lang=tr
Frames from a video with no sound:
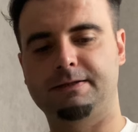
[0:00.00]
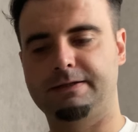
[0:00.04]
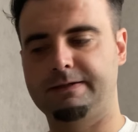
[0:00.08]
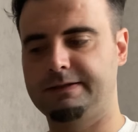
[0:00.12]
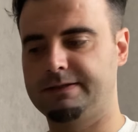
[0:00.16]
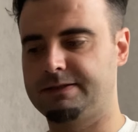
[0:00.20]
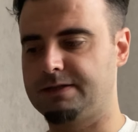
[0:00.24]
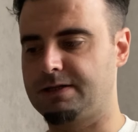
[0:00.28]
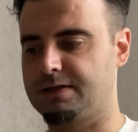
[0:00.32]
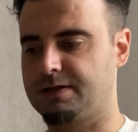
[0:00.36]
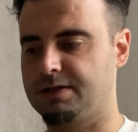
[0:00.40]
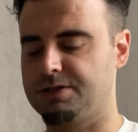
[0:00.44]

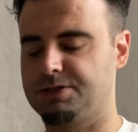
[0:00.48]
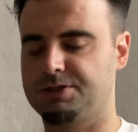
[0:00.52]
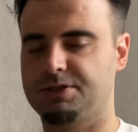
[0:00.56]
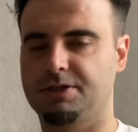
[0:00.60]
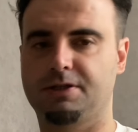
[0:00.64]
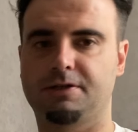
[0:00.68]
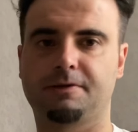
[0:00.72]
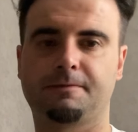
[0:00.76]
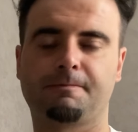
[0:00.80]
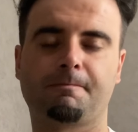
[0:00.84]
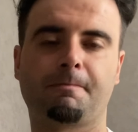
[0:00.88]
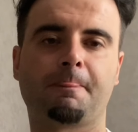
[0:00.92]
Evet
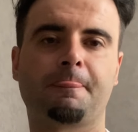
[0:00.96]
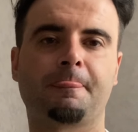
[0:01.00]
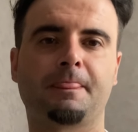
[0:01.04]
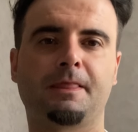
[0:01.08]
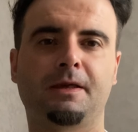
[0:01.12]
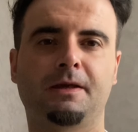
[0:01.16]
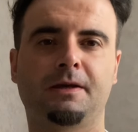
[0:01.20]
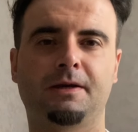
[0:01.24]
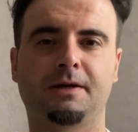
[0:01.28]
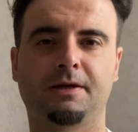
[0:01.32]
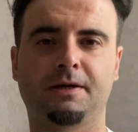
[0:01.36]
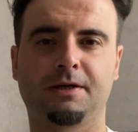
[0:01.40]
arkadaşlar,
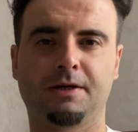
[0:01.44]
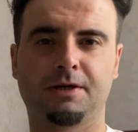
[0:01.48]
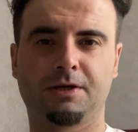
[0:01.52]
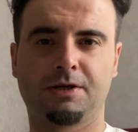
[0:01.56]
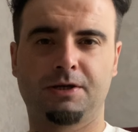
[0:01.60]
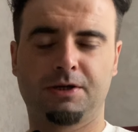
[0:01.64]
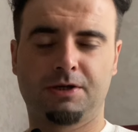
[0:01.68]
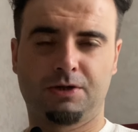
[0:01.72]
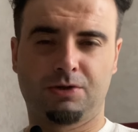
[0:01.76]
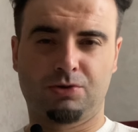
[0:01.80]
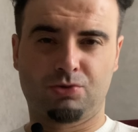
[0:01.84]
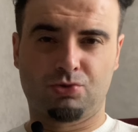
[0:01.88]

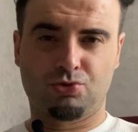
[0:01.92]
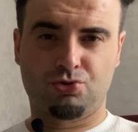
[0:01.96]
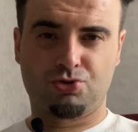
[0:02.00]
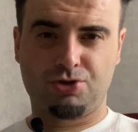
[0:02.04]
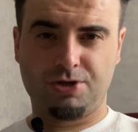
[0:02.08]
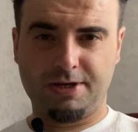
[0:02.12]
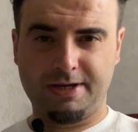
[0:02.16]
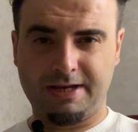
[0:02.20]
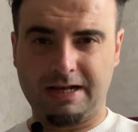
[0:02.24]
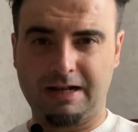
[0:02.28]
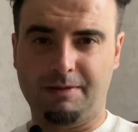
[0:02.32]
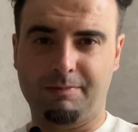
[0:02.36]

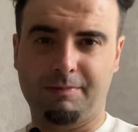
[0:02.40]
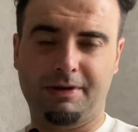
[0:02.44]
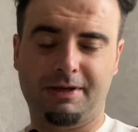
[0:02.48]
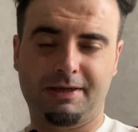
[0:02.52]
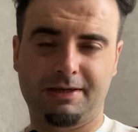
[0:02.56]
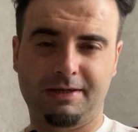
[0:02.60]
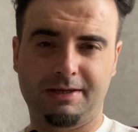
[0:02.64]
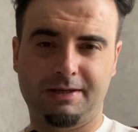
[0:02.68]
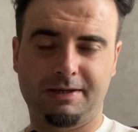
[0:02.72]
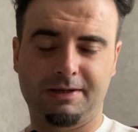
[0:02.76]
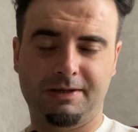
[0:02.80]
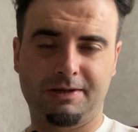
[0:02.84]
Rusya'ya
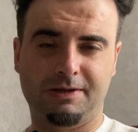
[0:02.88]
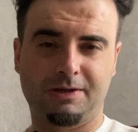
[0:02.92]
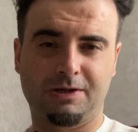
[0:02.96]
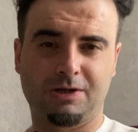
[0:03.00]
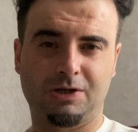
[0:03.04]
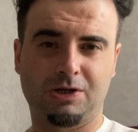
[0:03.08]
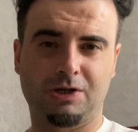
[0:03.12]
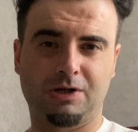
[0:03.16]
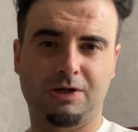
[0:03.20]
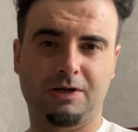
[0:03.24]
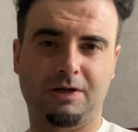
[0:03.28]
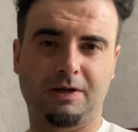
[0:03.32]
gelmek
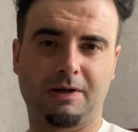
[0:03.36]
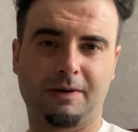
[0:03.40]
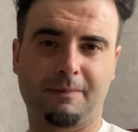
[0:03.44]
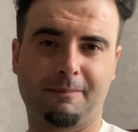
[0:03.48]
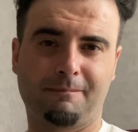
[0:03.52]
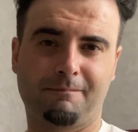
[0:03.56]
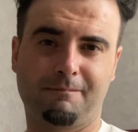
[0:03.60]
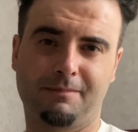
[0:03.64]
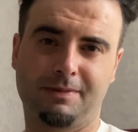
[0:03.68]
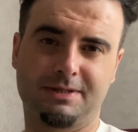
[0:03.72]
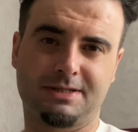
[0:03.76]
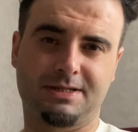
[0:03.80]

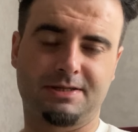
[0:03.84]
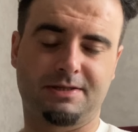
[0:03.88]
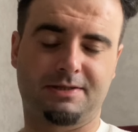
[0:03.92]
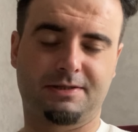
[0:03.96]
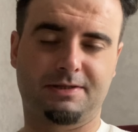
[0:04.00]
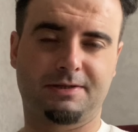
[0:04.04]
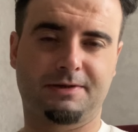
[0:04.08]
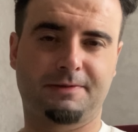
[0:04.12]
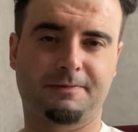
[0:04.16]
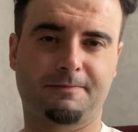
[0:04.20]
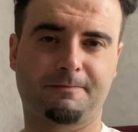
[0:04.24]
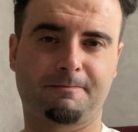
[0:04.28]

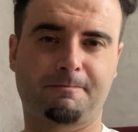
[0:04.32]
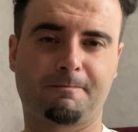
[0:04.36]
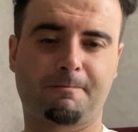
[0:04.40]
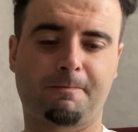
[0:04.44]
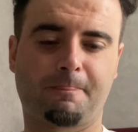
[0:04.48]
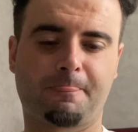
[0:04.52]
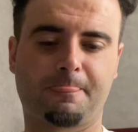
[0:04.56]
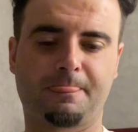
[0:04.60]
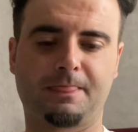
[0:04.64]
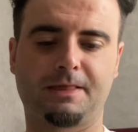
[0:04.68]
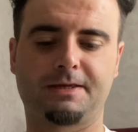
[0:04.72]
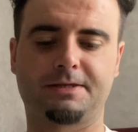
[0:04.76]
basit.
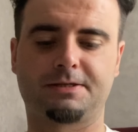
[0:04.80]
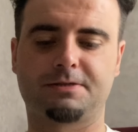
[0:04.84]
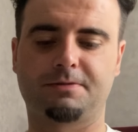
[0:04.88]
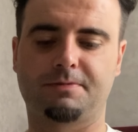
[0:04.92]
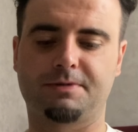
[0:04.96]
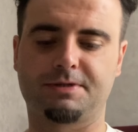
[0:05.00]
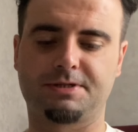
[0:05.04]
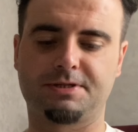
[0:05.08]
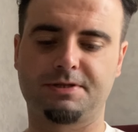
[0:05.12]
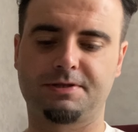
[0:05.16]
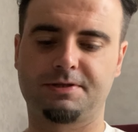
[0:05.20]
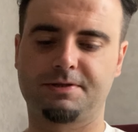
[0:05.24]

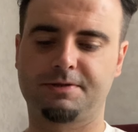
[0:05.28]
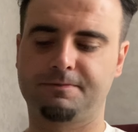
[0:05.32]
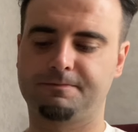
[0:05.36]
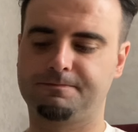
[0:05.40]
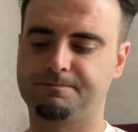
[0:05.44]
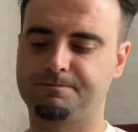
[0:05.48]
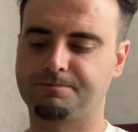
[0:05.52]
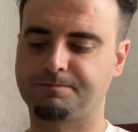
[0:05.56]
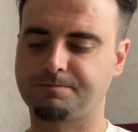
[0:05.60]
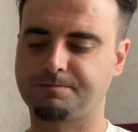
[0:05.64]
Nasıl basit?